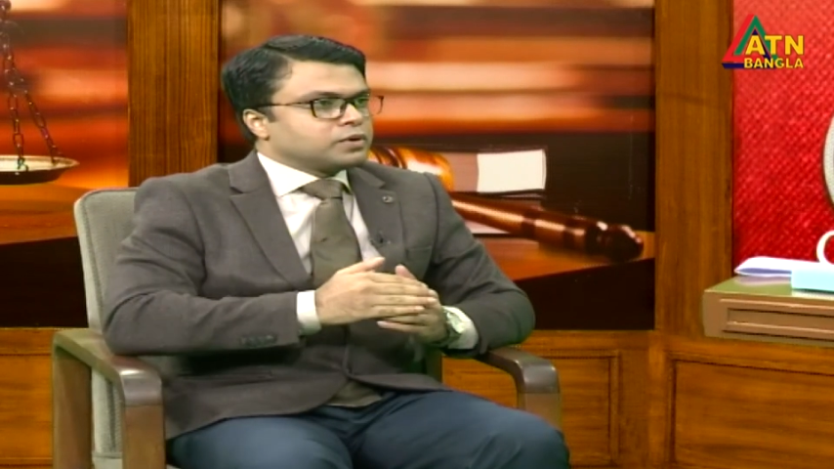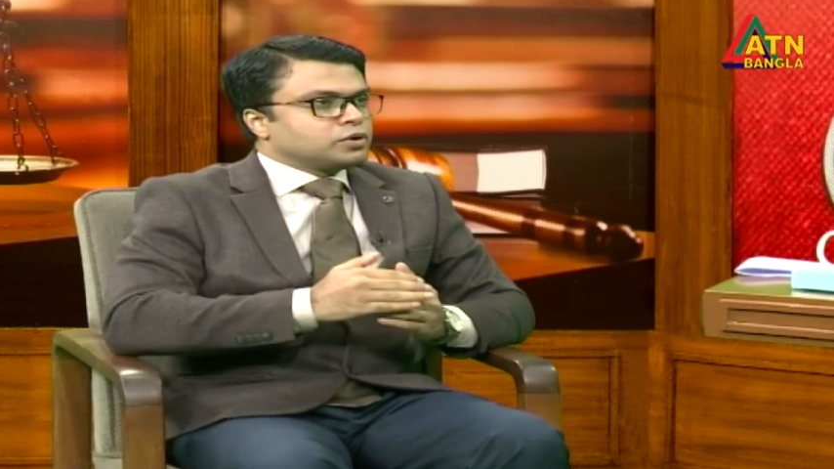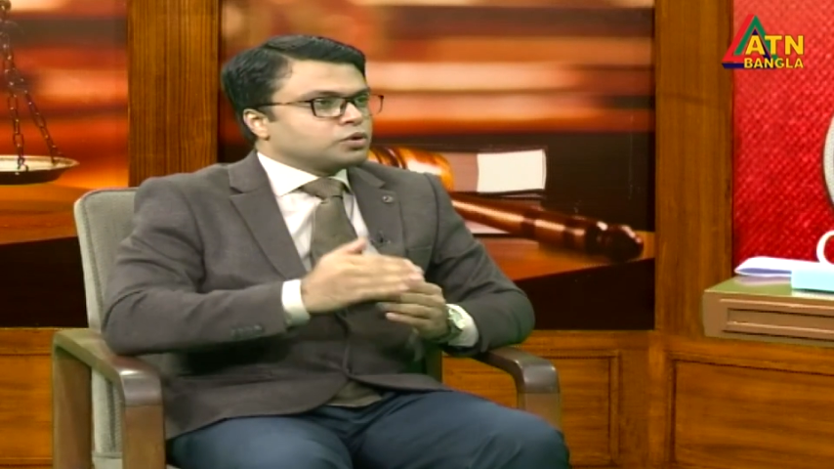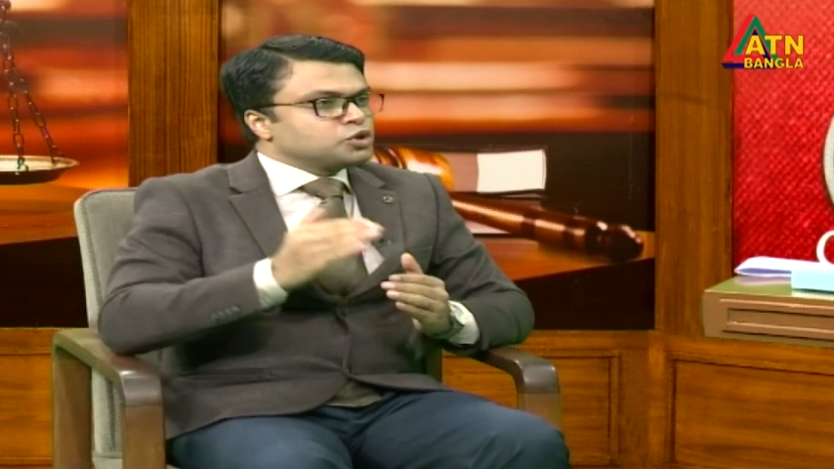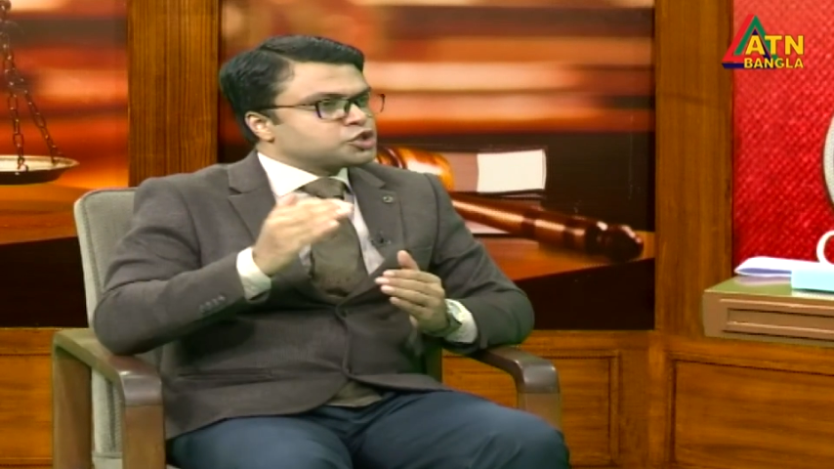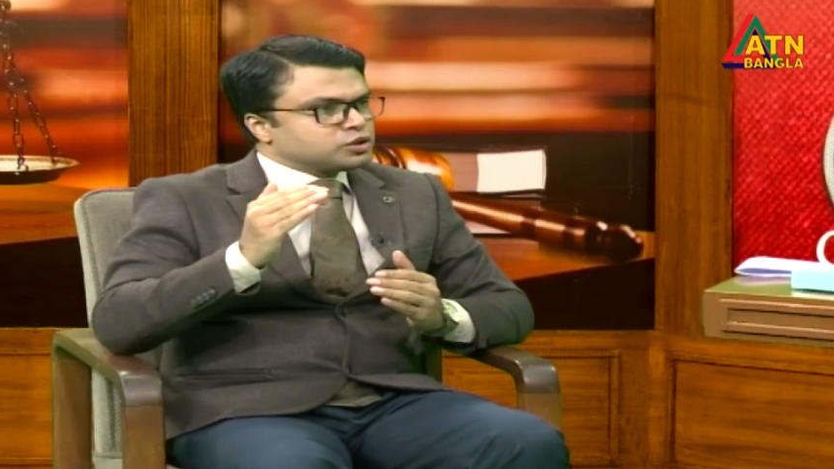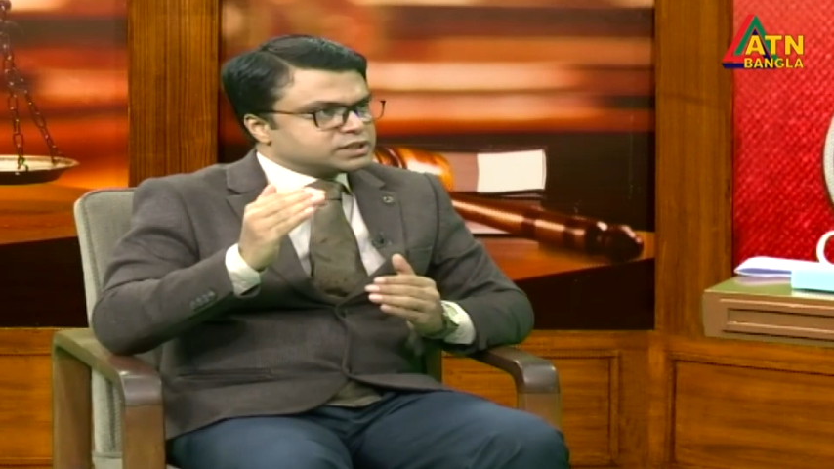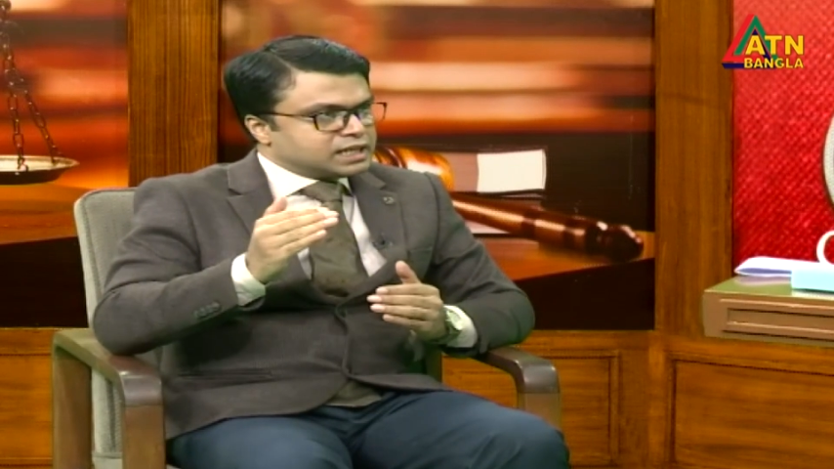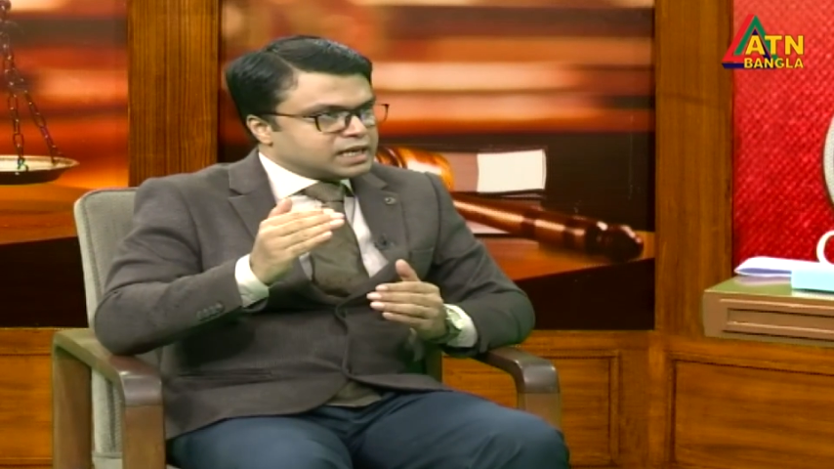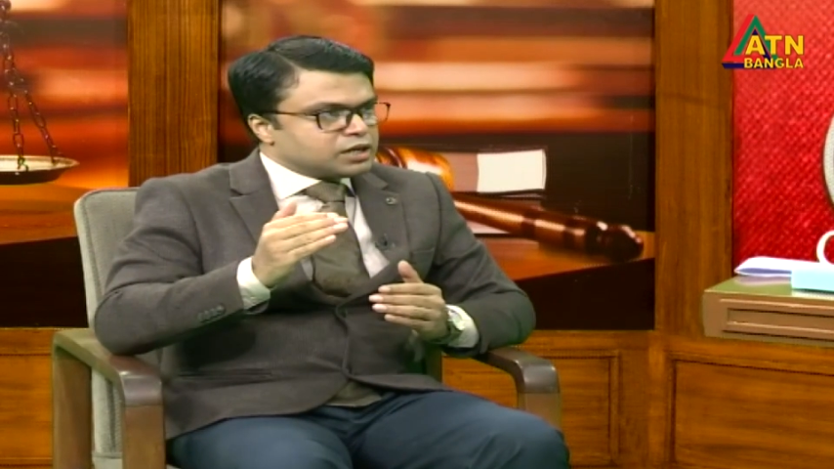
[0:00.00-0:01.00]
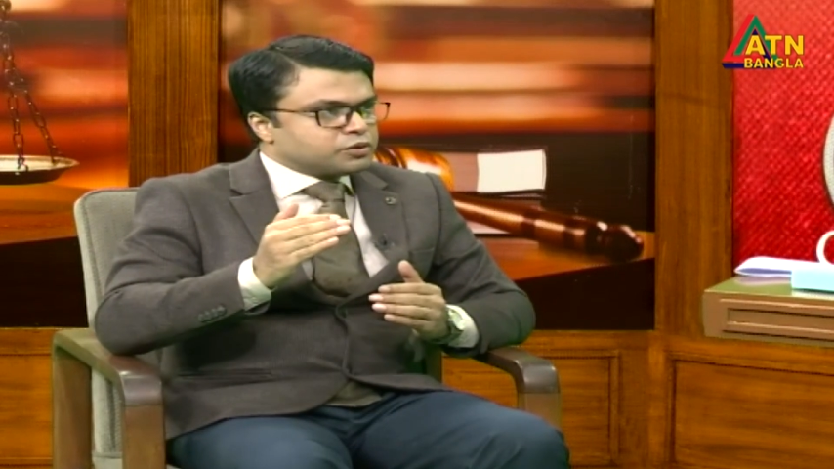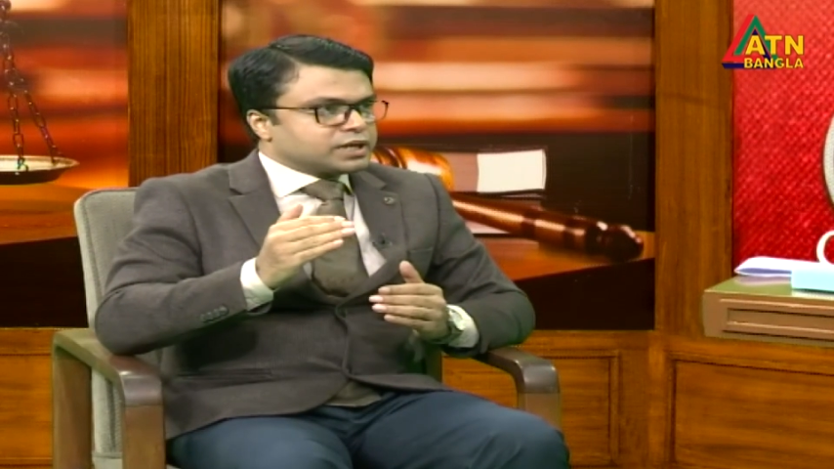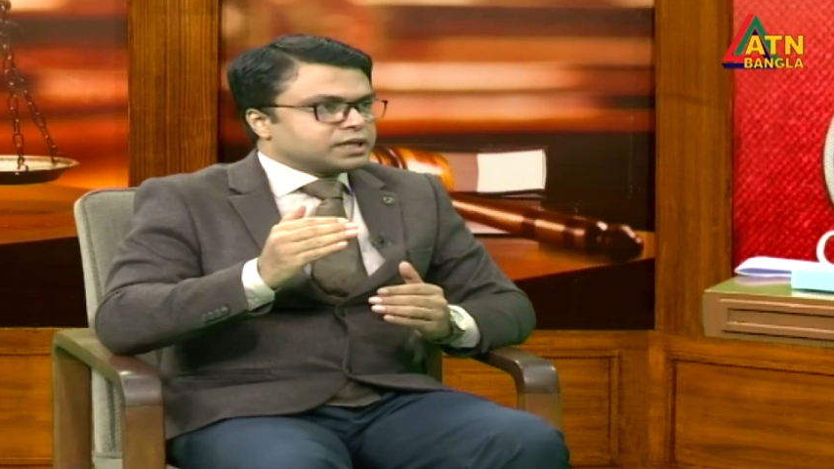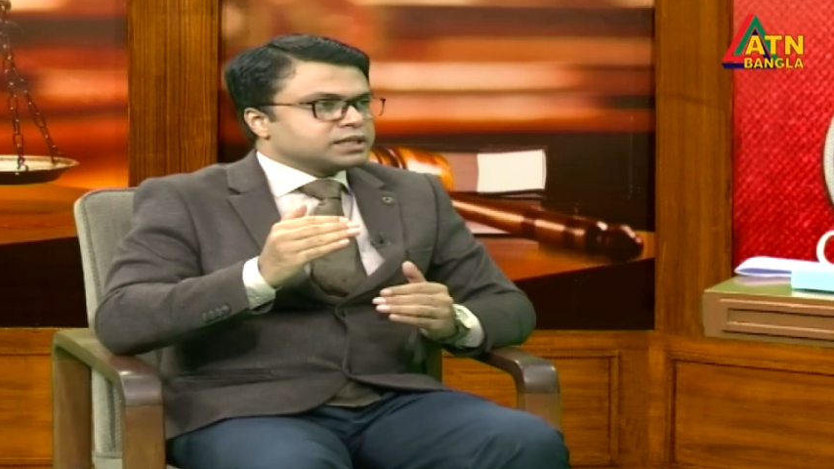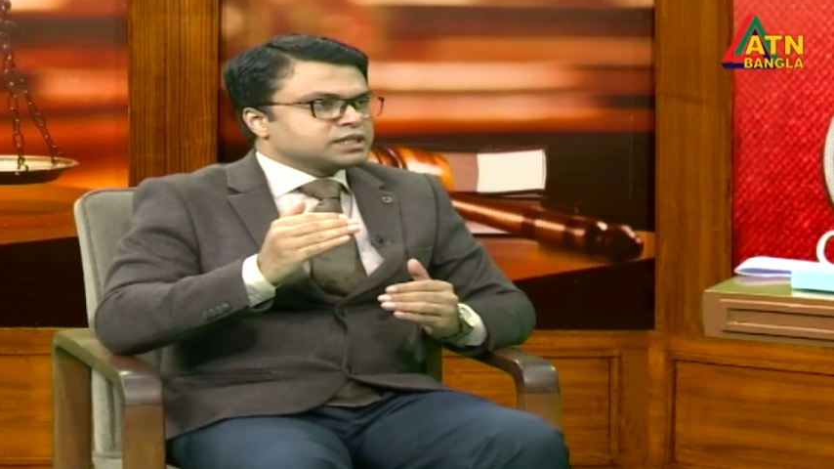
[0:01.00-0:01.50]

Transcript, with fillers: ওগুলো সংস্কার না করেন